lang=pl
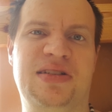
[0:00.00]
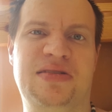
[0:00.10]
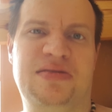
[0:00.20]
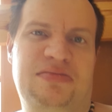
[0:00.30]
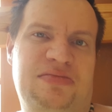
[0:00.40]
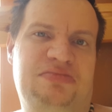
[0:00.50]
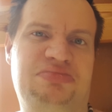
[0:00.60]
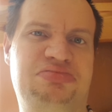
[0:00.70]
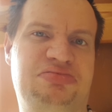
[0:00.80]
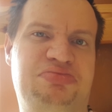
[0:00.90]
yy,
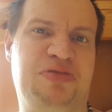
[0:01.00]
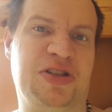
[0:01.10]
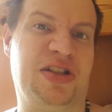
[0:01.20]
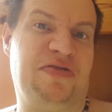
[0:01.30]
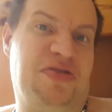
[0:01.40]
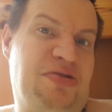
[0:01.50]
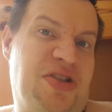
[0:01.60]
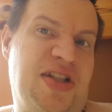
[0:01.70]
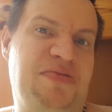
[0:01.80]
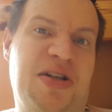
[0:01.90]
poza
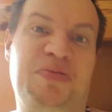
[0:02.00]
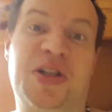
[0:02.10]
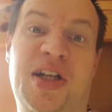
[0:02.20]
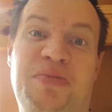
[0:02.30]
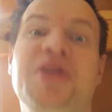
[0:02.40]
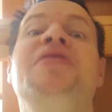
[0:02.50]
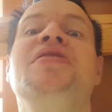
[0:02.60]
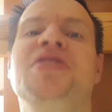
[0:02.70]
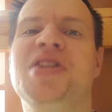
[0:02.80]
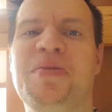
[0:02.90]
wzruszeniem ramionami.
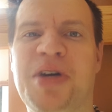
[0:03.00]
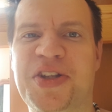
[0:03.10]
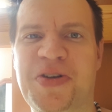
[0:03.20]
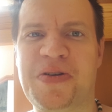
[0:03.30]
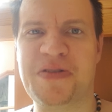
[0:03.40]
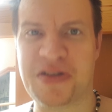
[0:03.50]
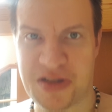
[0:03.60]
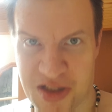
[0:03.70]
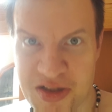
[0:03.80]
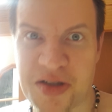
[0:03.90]
Siemano i
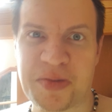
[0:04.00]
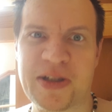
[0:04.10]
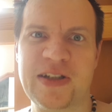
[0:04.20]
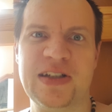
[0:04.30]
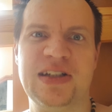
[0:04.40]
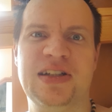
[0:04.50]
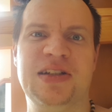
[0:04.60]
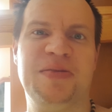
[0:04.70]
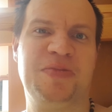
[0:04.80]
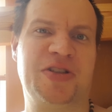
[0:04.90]
dzień dobry.
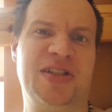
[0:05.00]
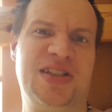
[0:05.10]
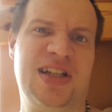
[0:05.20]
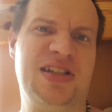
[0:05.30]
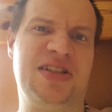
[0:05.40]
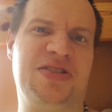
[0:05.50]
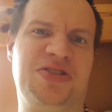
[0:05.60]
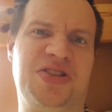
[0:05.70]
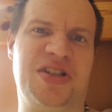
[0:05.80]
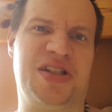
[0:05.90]
Może znacie
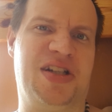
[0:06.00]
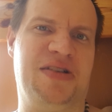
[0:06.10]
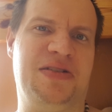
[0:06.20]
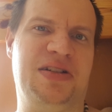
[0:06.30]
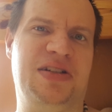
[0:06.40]
coś jeszcze.